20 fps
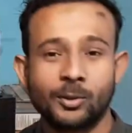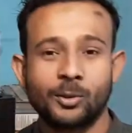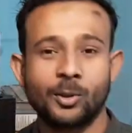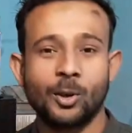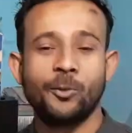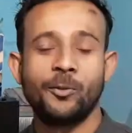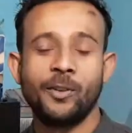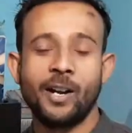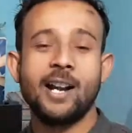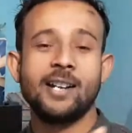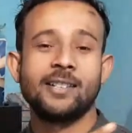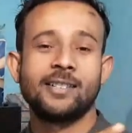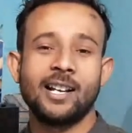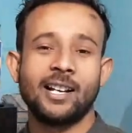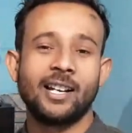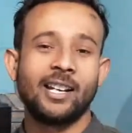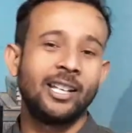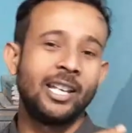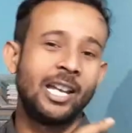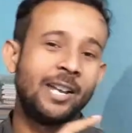तो फ्रेंड्स
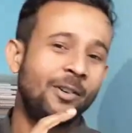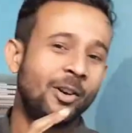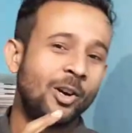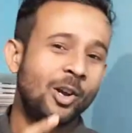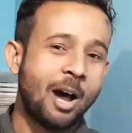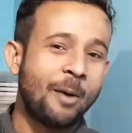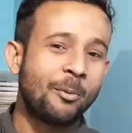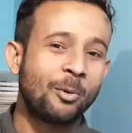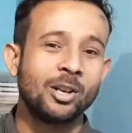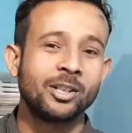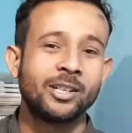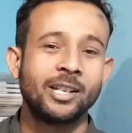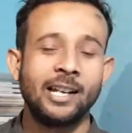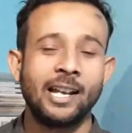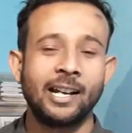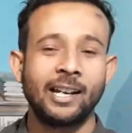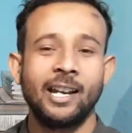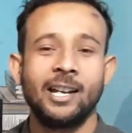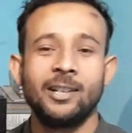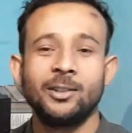अगर ये वीडियो आपको अच्छी
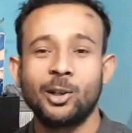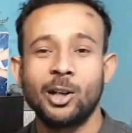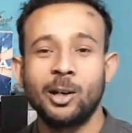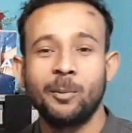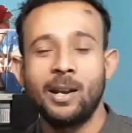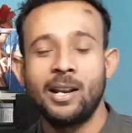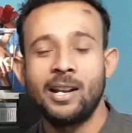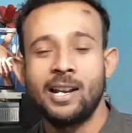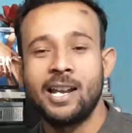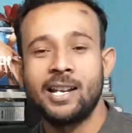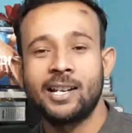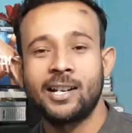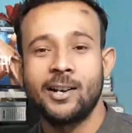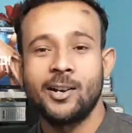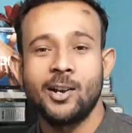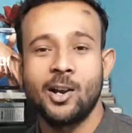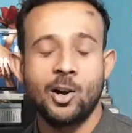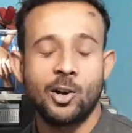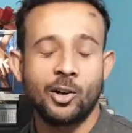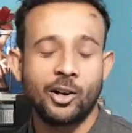लगी है तो कृपया लाइक
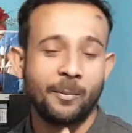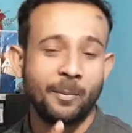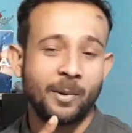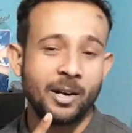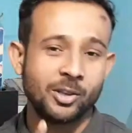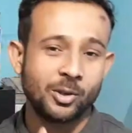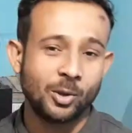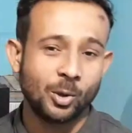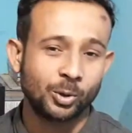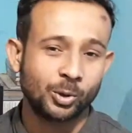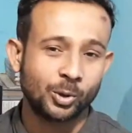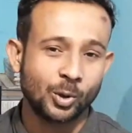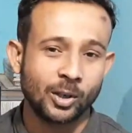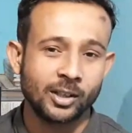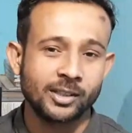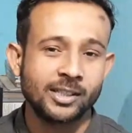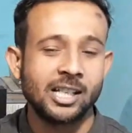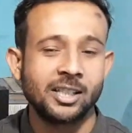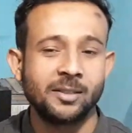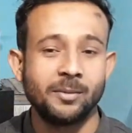करना और अपने दोस्तों
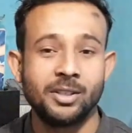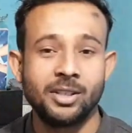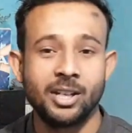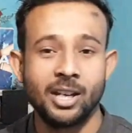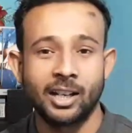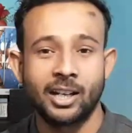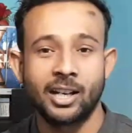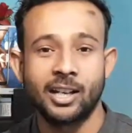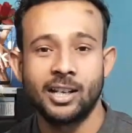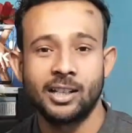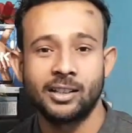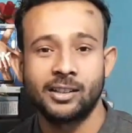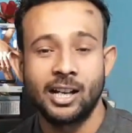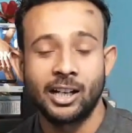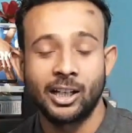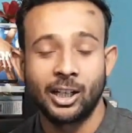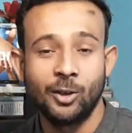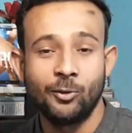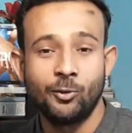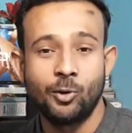के साथ भी शेयर करना
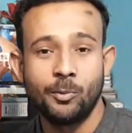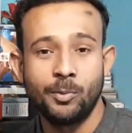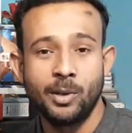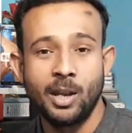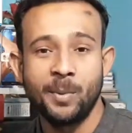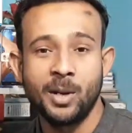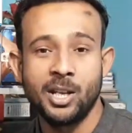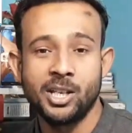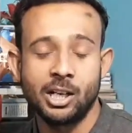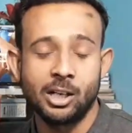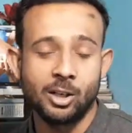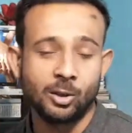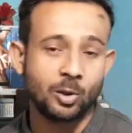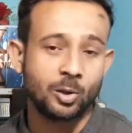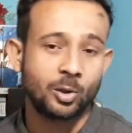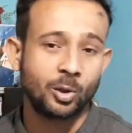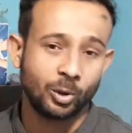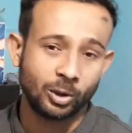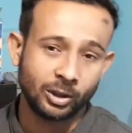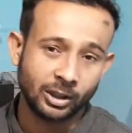ताकि वो भी अपने चैनल को
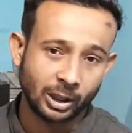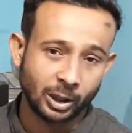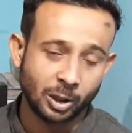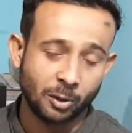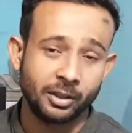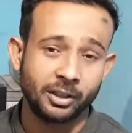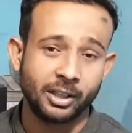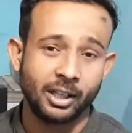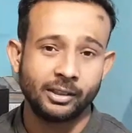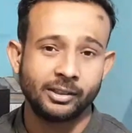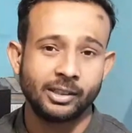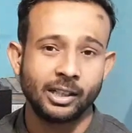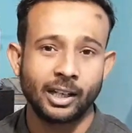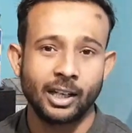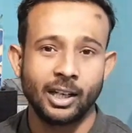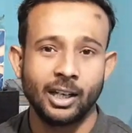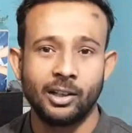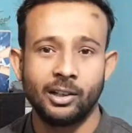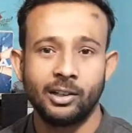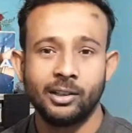ग्रोथ करता हुआ देख
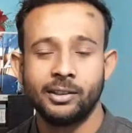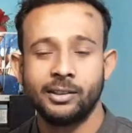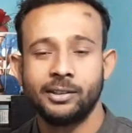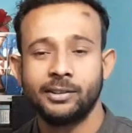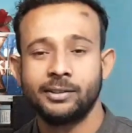सकें